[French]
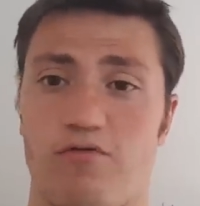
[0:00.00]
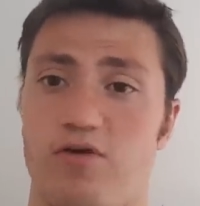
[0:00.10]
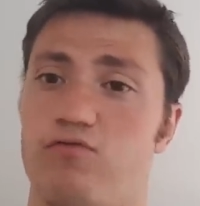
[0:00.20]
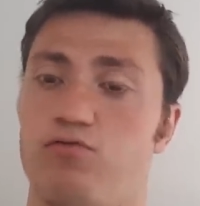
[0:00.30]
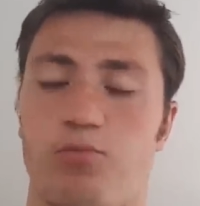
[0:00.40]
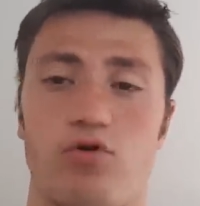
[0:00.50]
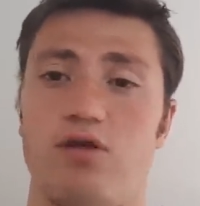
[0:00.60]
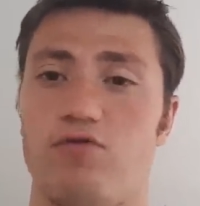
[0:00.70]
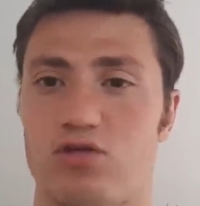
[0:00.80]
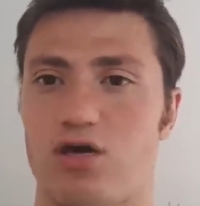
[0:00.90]
En fait, vous
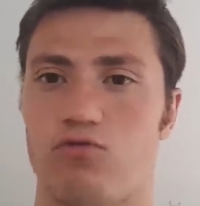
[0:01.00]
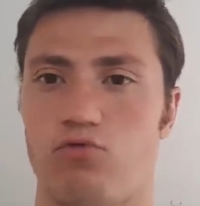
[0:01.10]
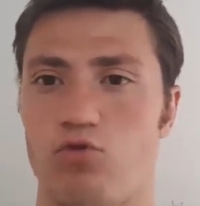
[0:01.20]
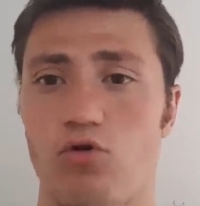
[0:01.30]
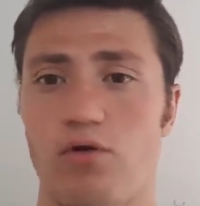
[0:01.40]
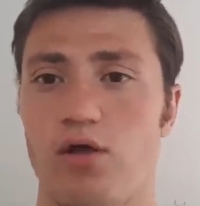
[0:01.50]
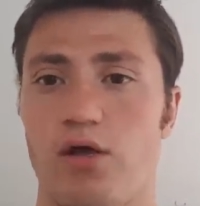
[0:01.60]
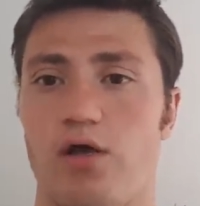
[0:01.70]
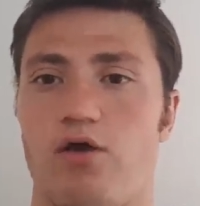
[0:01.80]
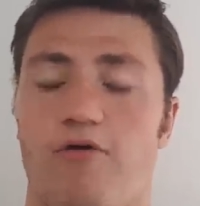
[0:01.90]
prenez votre carte bleue
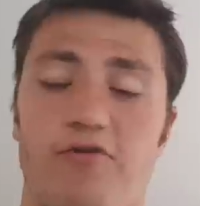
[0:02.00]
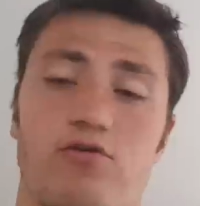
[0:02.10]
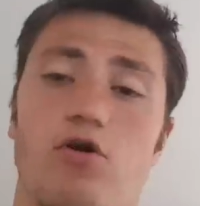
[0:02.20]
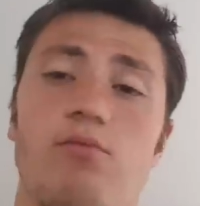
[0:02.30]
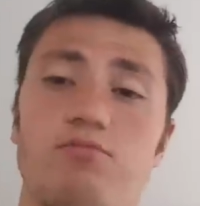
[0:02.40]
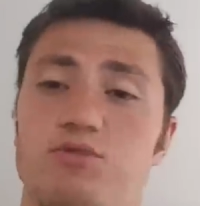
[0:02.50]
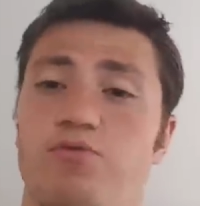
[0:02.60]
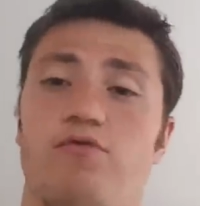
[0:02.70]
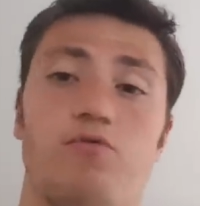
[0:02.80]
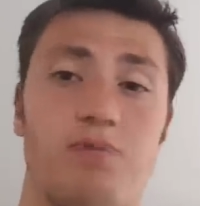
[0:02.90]
et en fait, comme un petit
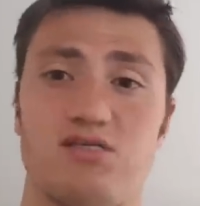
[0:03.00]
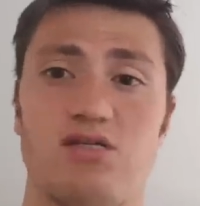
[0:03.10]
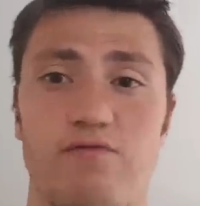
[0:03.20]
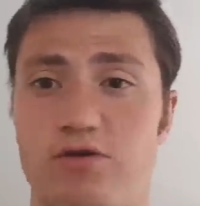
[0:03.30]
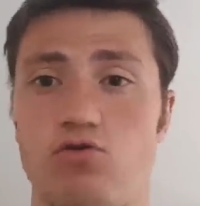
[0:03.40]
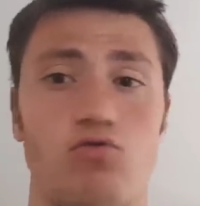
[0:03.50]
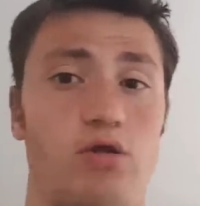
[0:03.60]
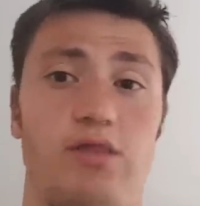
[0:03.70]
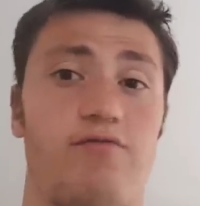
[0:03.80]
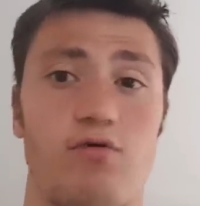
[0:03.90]
peu votre passe Navigo
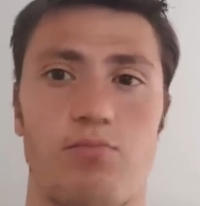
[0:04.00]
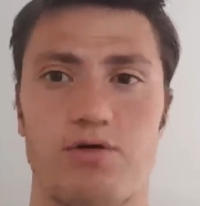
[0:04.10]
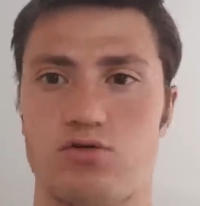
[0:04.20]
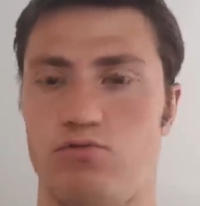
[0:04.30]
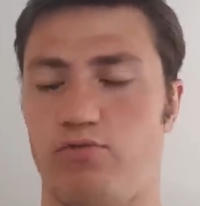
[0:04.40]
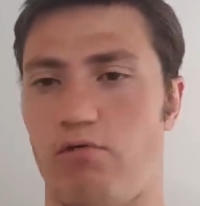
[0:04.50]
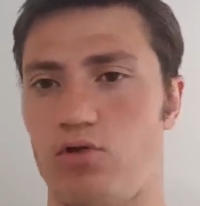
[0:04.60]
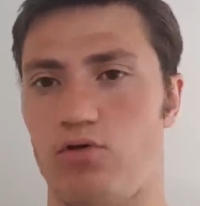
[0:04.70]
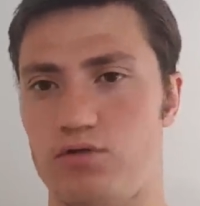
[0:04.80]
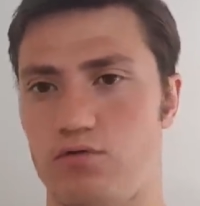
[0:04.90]
ou les différents passes que vous pouvez
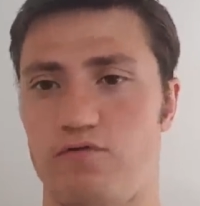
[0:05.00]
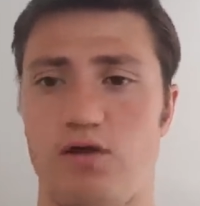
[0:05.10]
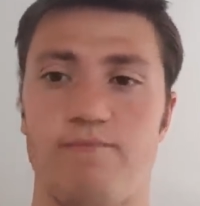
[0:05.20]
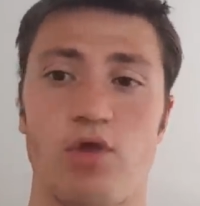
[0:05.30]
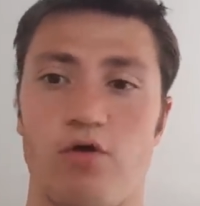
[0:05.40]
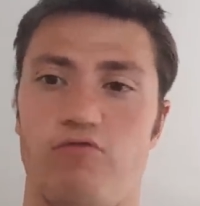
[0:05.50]
avoir dans les autres villes,